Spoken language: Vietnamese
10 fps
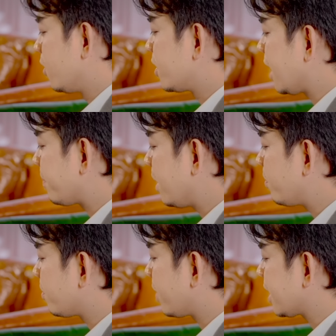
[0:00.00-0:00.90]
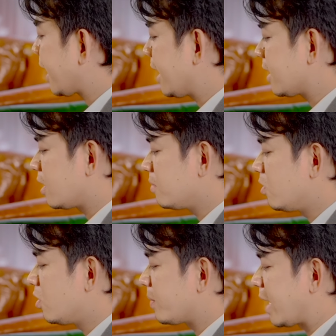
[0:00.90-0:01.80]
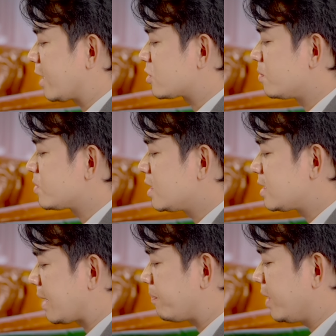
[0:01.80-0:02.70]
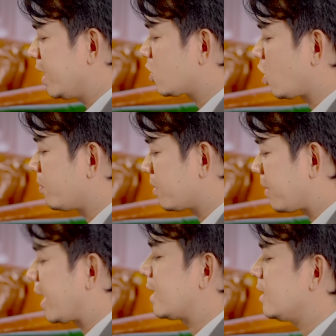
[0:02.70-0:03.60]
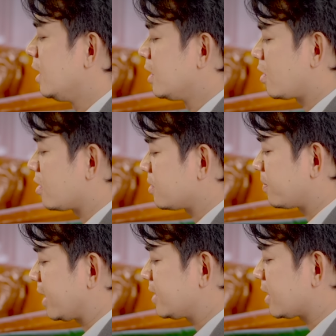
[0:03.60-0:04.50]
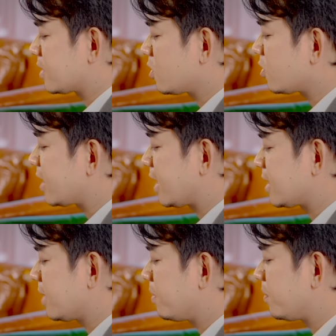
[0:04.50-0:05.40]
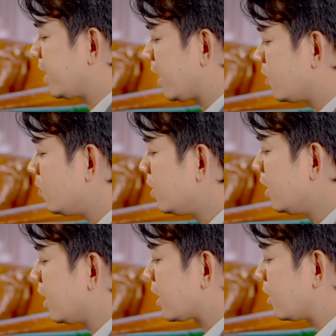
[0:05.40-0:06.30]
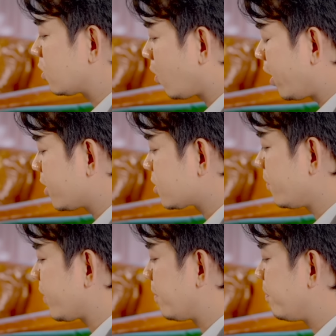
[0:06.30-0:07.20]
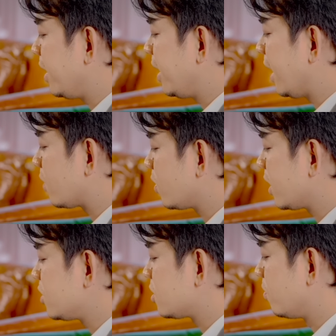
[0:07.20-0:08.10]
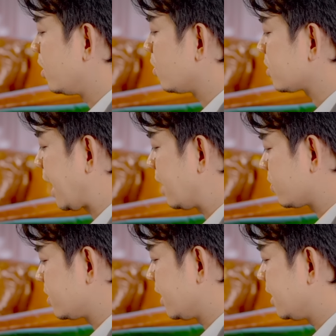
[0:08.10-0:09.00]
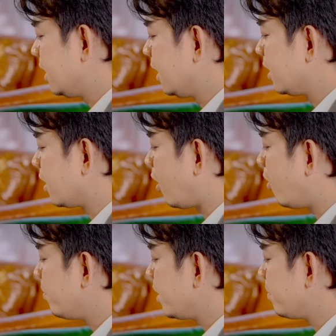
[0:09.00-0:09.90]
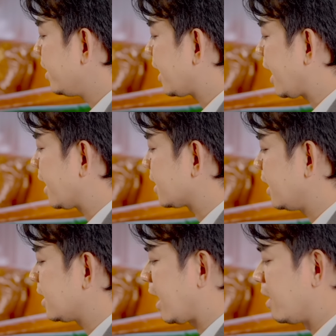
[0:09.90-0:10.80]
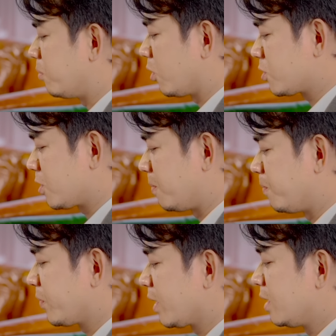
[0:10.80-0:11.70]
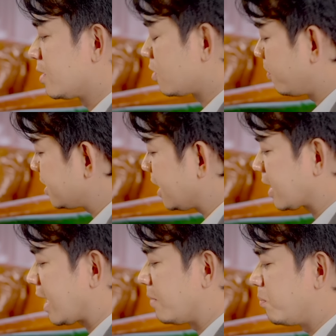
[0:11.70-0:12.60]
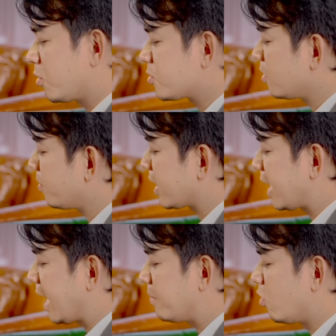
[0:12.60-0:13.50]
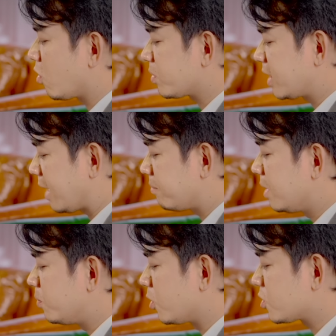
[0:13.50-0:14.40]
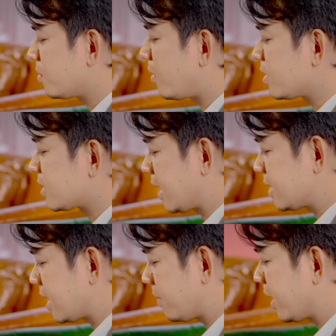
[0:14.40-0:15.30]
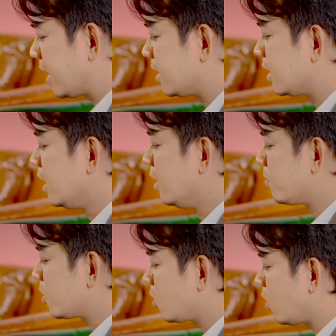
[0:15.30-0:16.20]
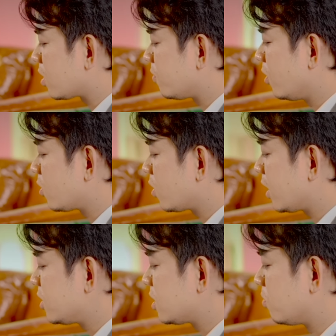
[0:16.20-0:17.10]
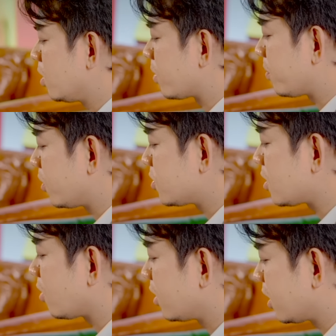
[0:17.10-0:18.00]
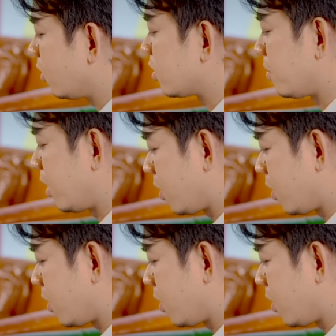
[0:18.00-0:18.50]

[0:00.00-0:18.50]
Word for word: bây giờ pe man khai khơi mốt mà đại sớm chưa chạp pe tro mình bán có sầm ra chật cho chạ tranh pip tè nú đại tục ở sớm tàng pi nè luôn nơi chùm mưa lục ta lục dày nâng ôm miên miên khang ở tây tạ ở phúc trong sầm mình chạy thang ở phúc trong mình đai một tè mưa phúc trong ở tràn nam hơi bực quạt ở vô luôn nơi chùm mưa propon trong nâng côn ở bạc